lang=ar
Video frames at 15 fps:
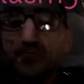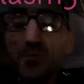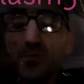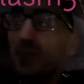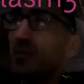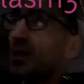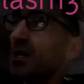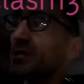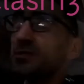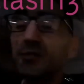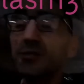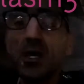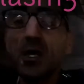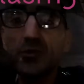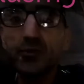بقصة
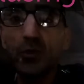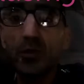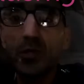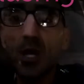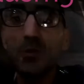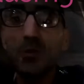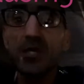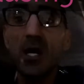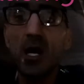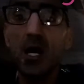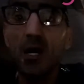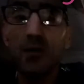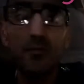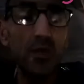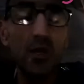رسول أو
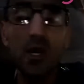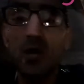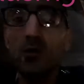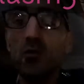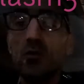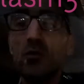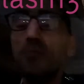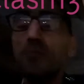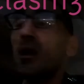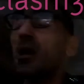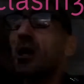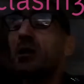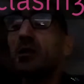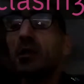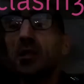صحابي أو ما
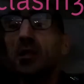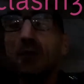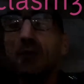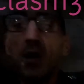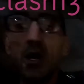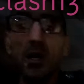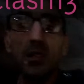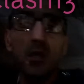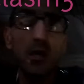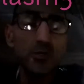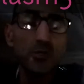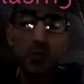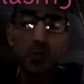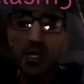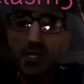قال الله ما قال
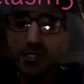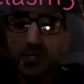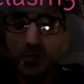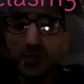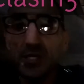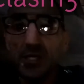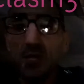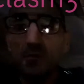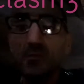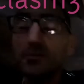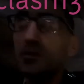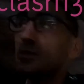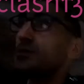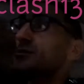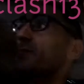الرسول عليه الصلاة
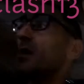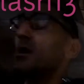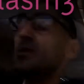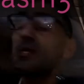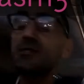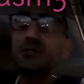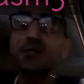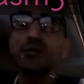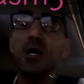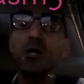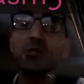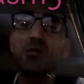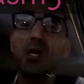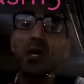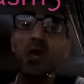والسلام تبقى لي صدقة
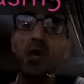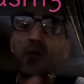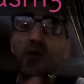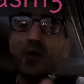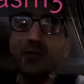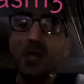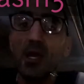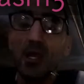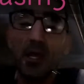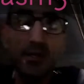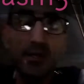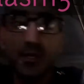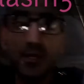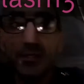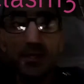جارية في هذه
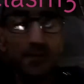القناة